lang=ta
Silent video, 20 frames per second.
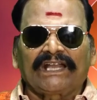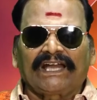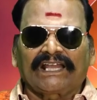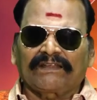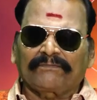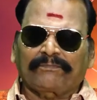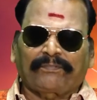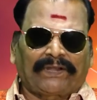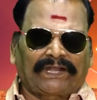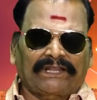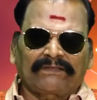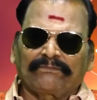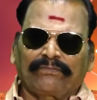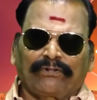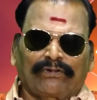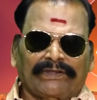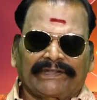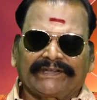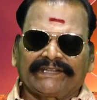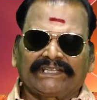ஆனால் படம்
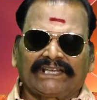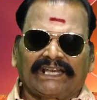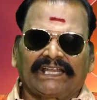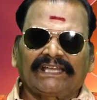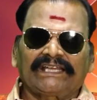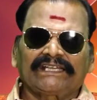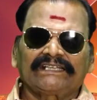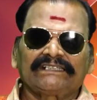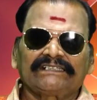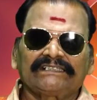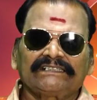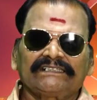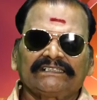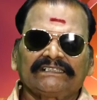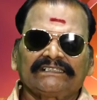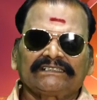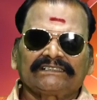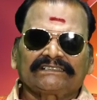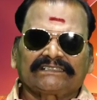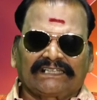போர் அடிக்கலை
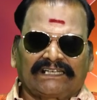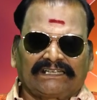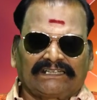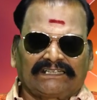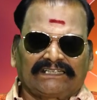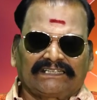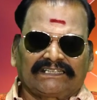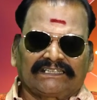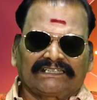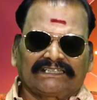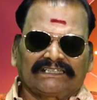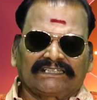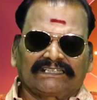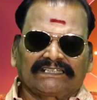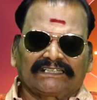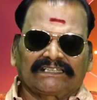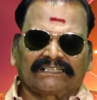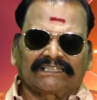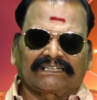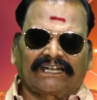சில
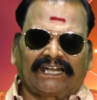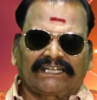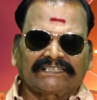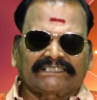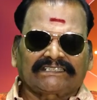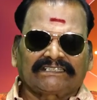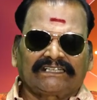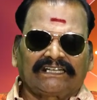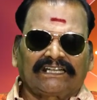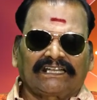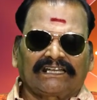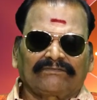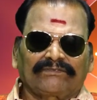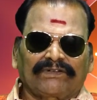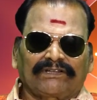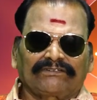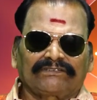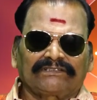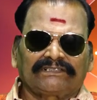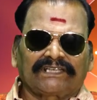காட்சிகள்லாம்
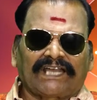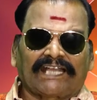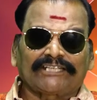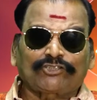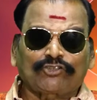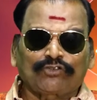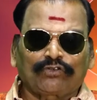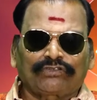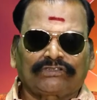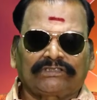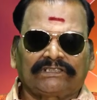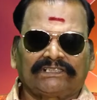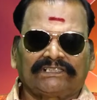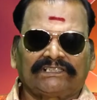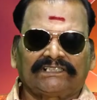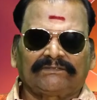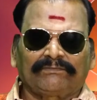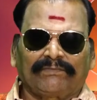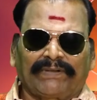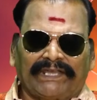நம்மளை வந்து அச்சுறுத்துது
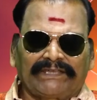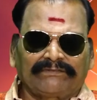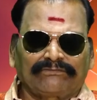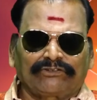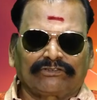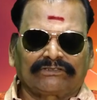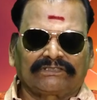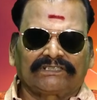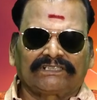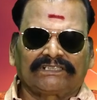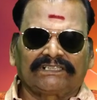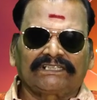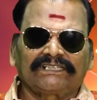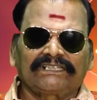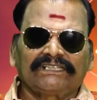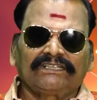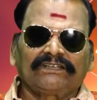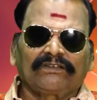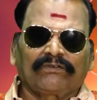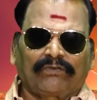பயமுறுத்துது
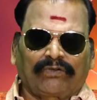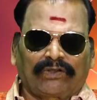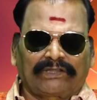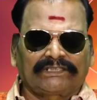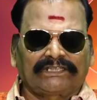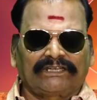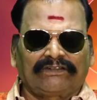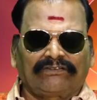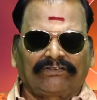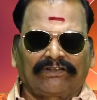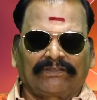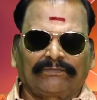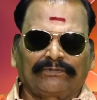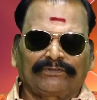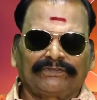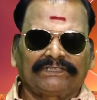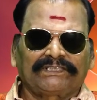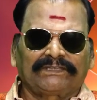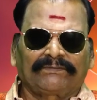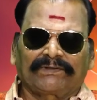குழந்தைகளோட
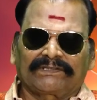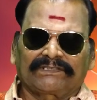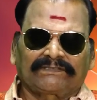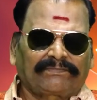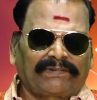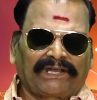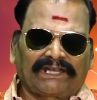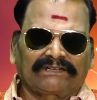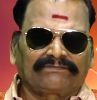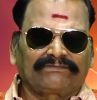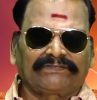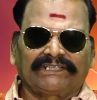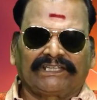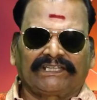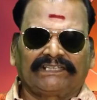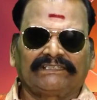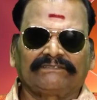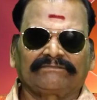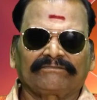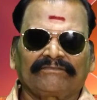போய் இந்த படத்தை பார்க்க
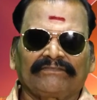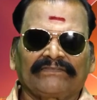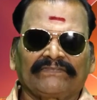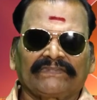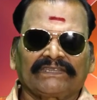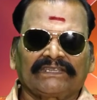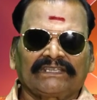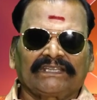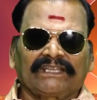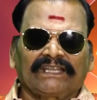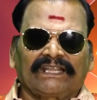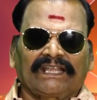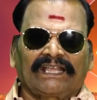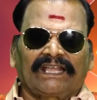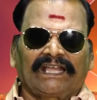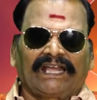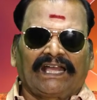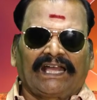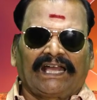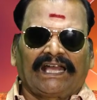முடியாது
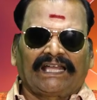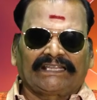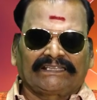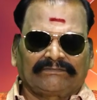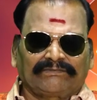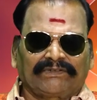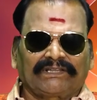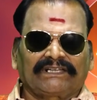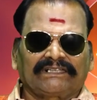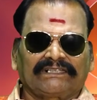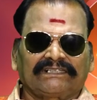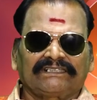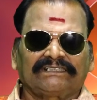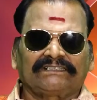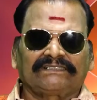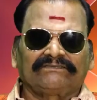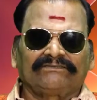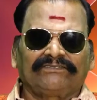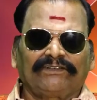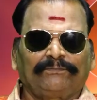அந்த மாதிரி
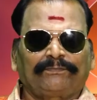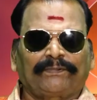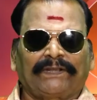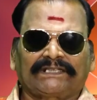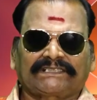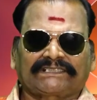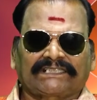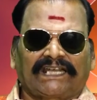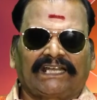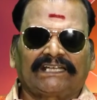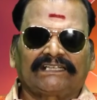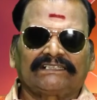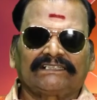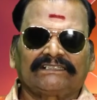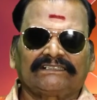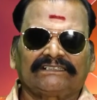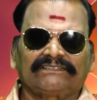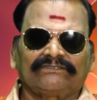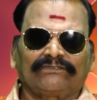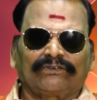இருக்குது விருப்பாக்ஷா
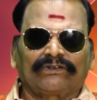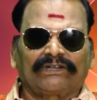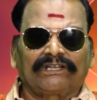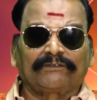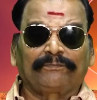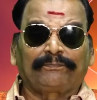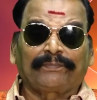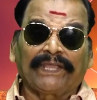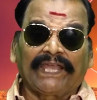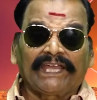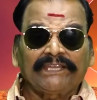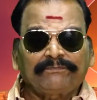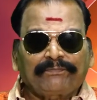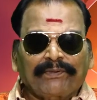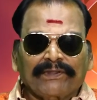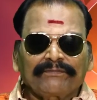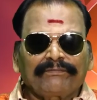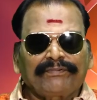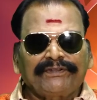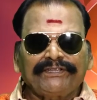உங்களுக்கு பேய்
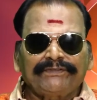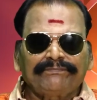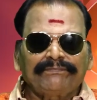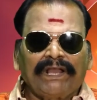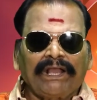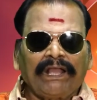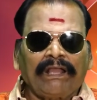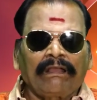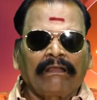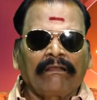படம் பிடிக்குமா